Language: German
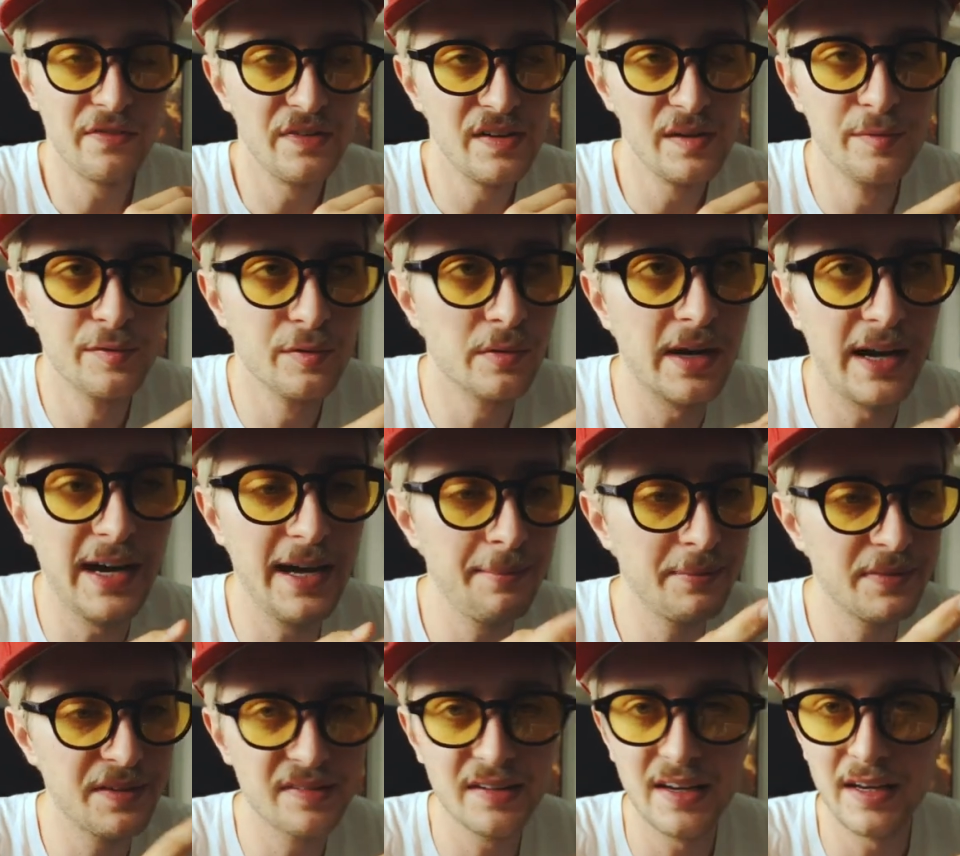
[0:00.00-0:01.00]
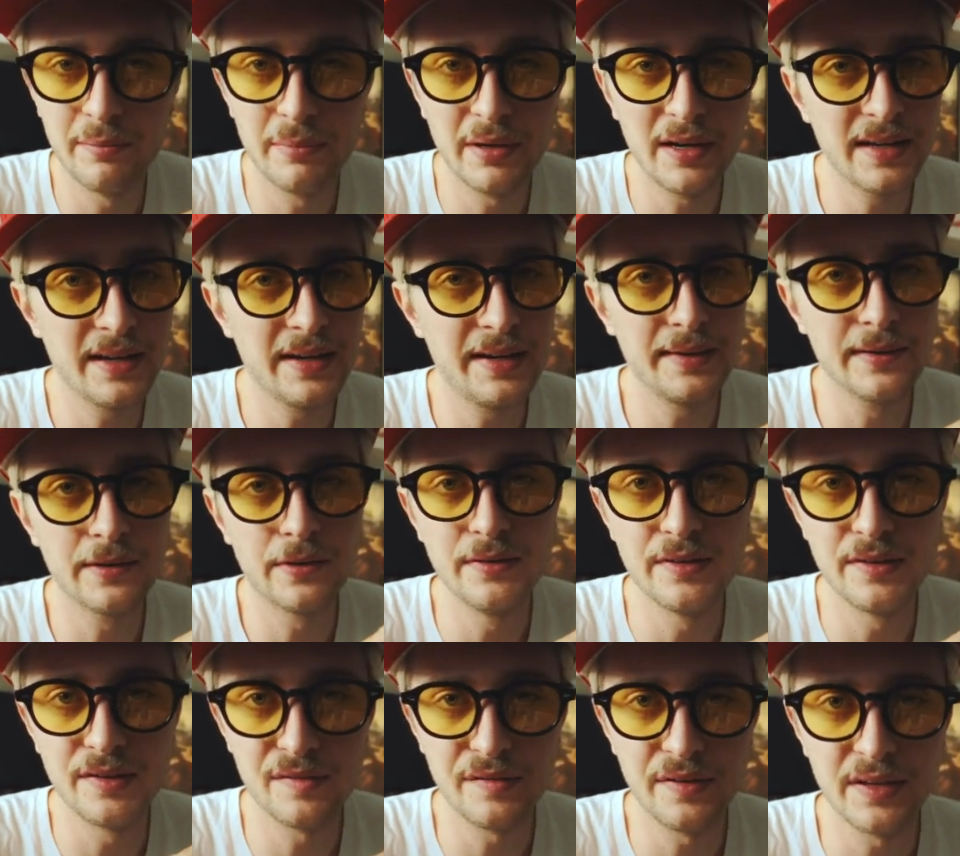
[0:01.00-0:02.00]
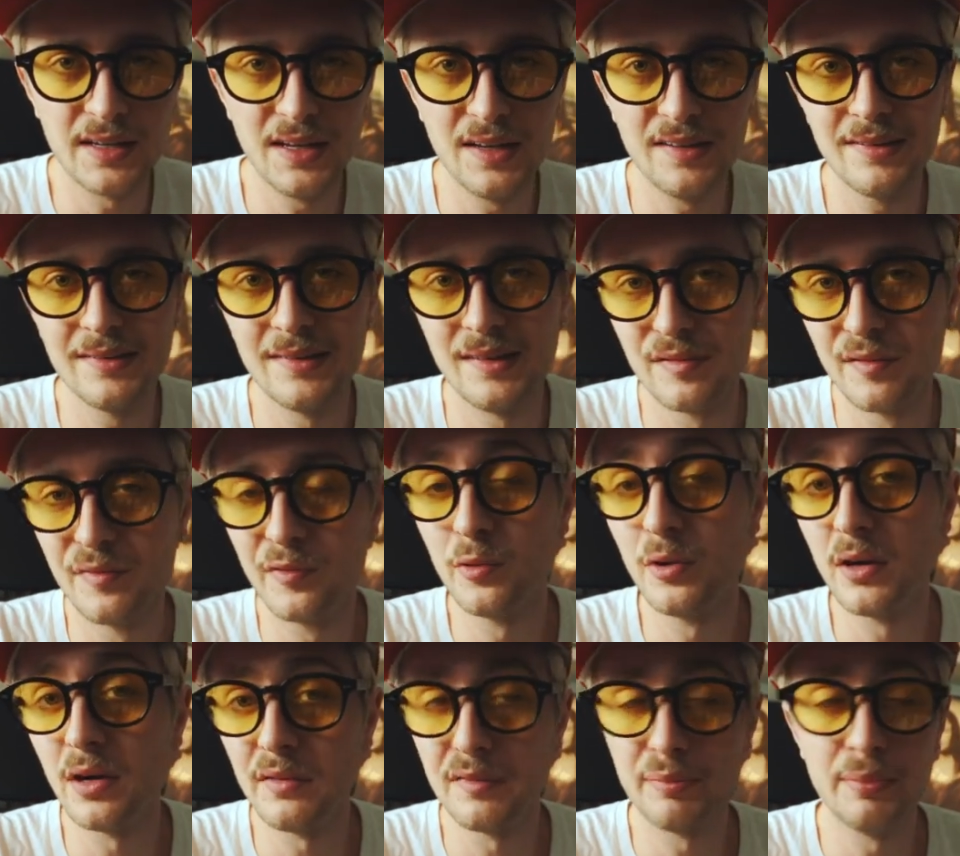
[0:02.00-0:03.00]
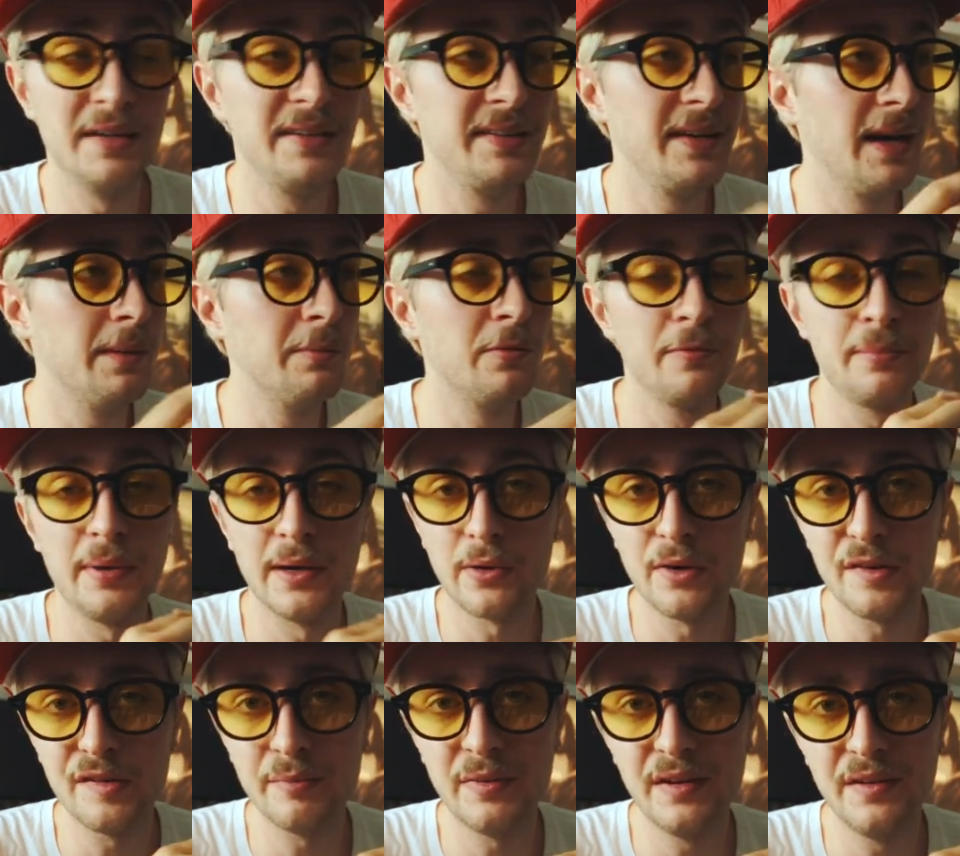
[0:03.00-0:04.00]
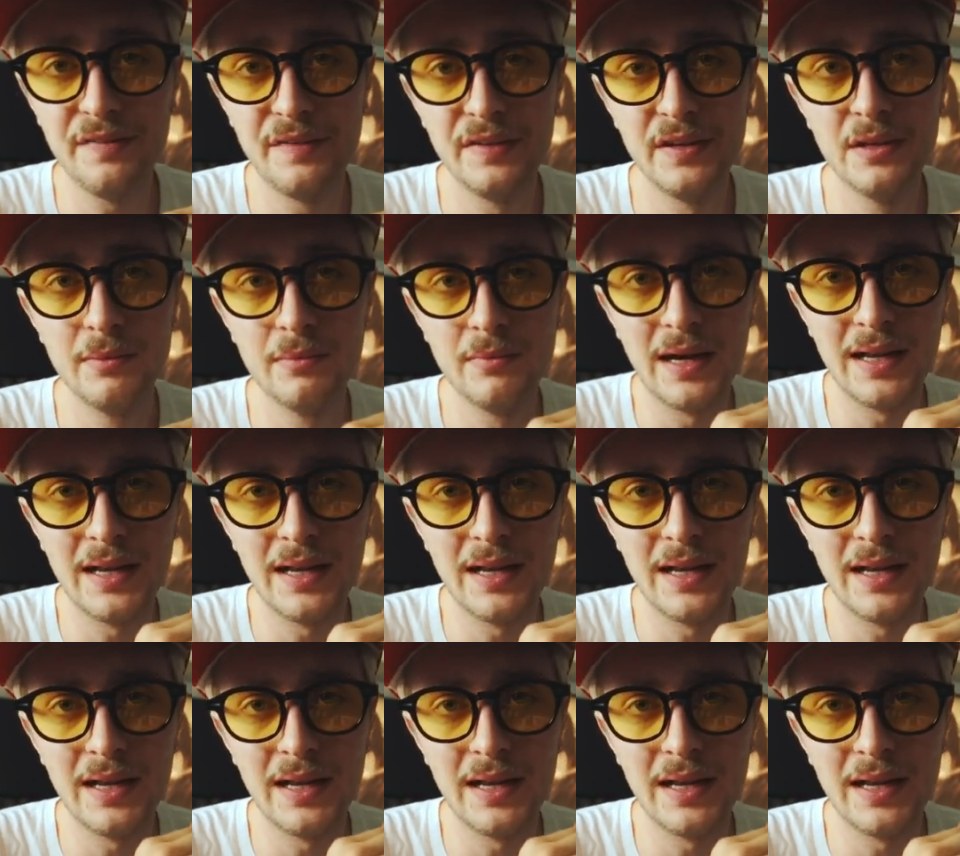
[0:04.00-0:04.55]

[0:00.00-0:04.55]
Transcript: Film so gehypt ist seit ein paar Jahren, könnt ihr das vergessen. Also früher gab es bei DM und bei Rossmann Film,